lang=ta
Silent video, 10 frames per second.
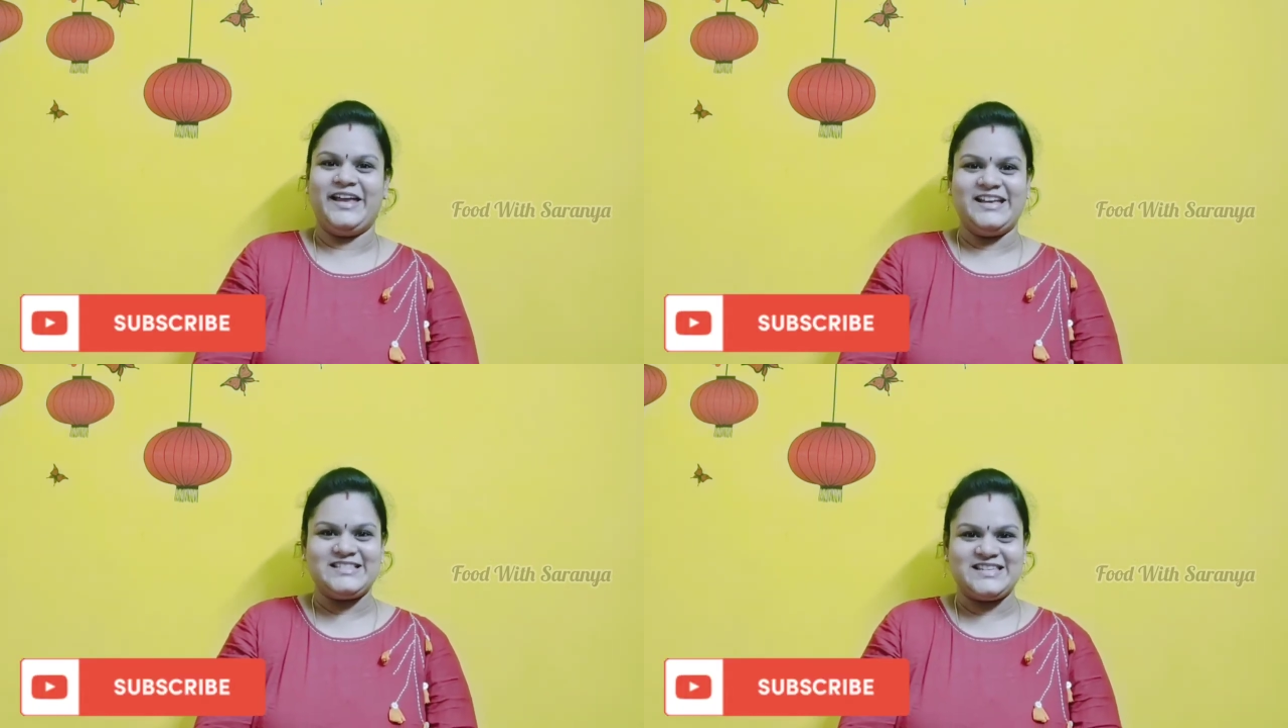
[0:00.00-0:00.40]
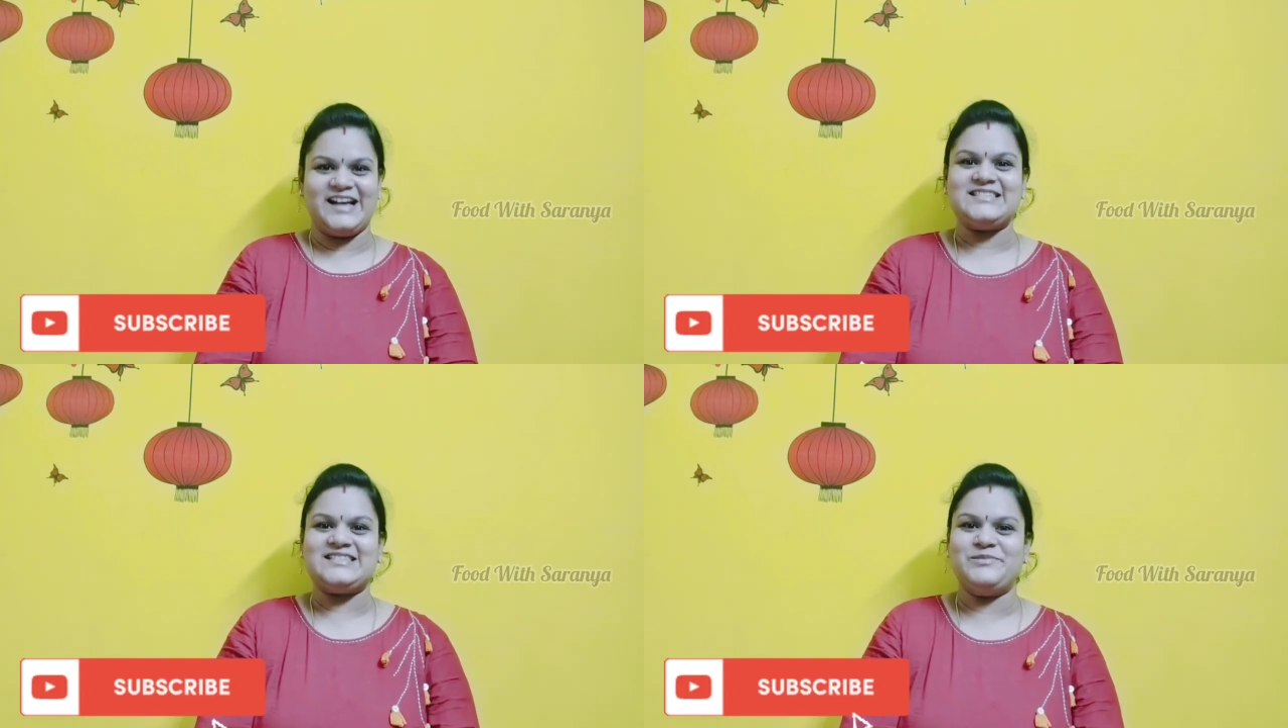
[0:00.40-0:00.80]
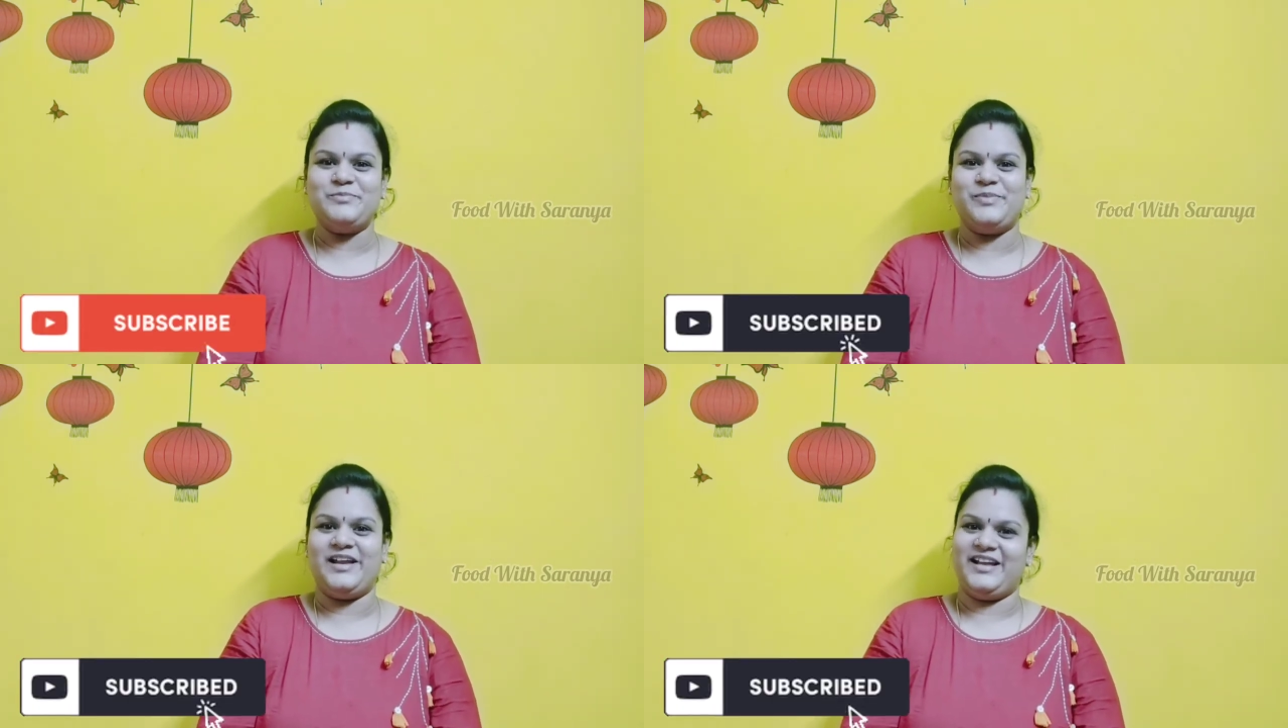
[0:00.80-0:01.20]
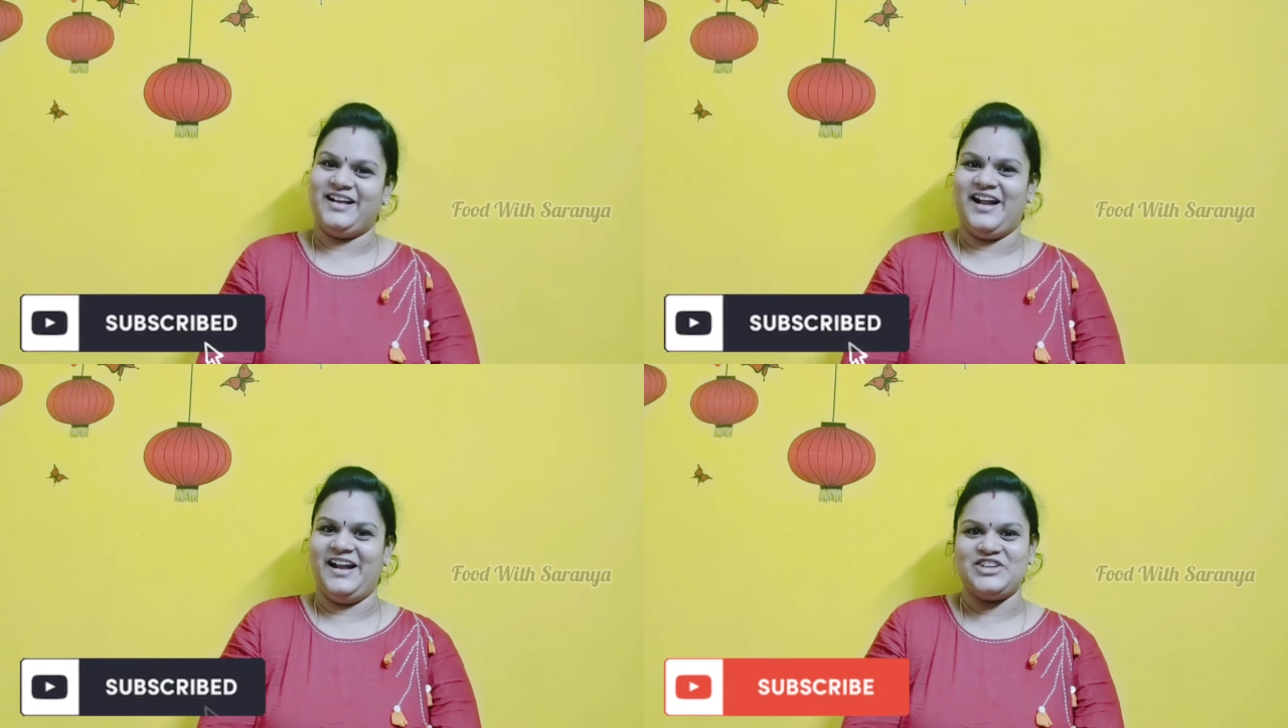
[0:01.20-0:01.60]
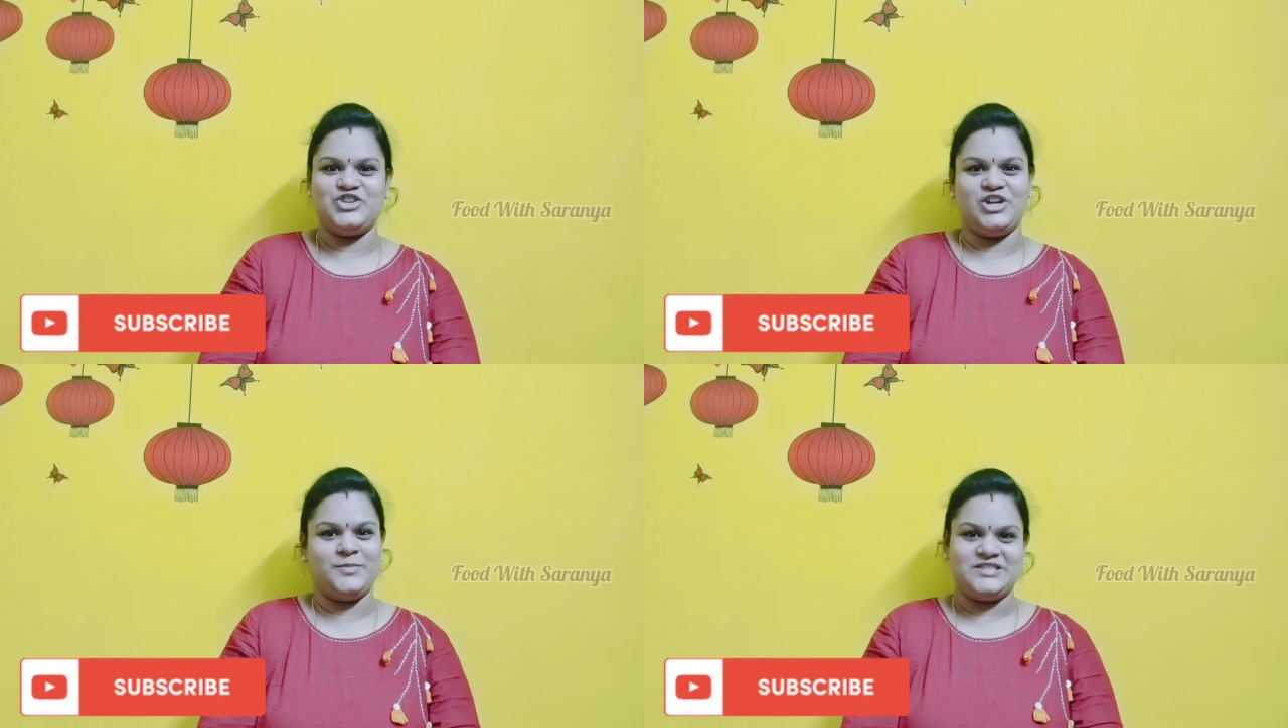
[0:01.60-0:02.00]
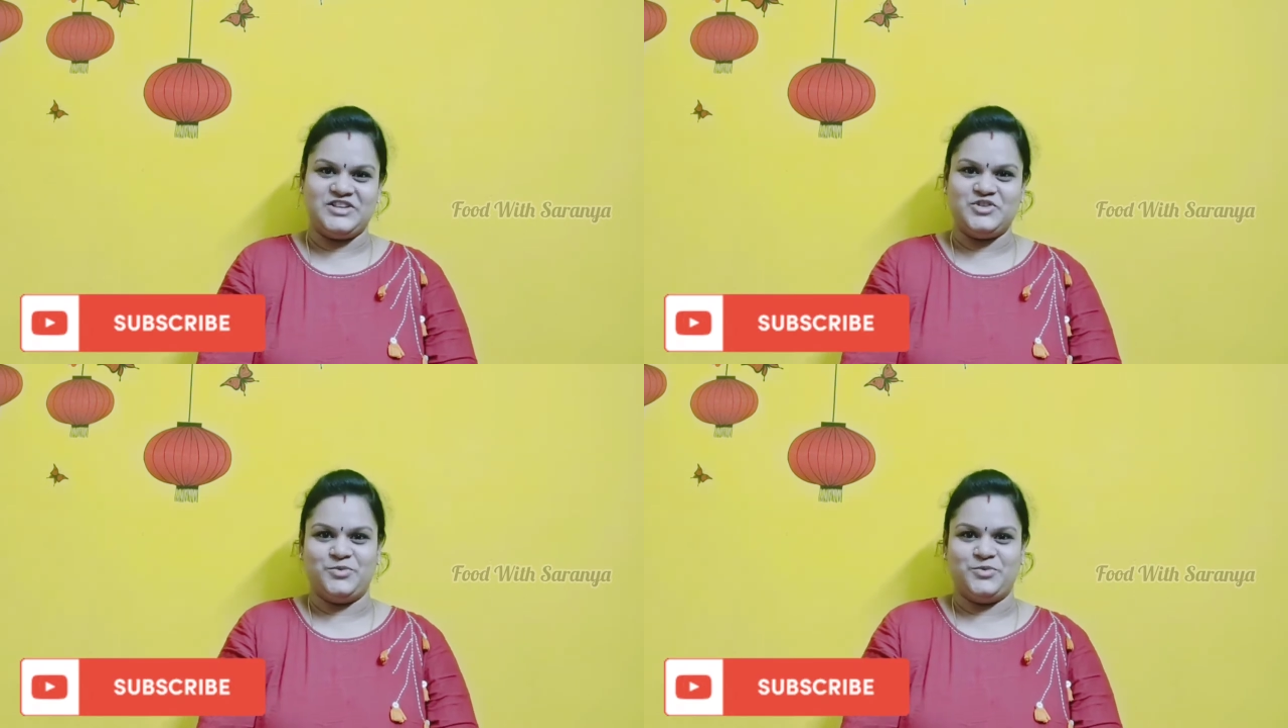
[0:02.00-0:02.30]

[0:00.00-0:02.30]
ஈஸியாக சிம்பிளாக இந்த கனாச்சியை நம்ம செஞ்சு